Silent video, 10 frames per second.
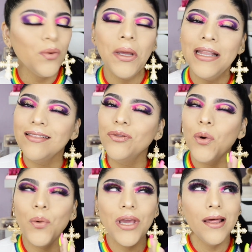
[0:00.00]
No, es,
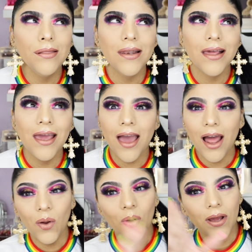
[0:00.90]
no voy a decir que es
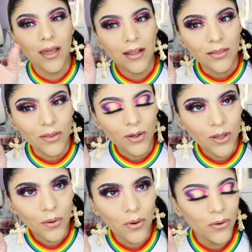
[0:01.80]
algo que no
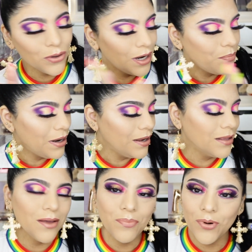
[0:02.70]
tengo en otra paleta,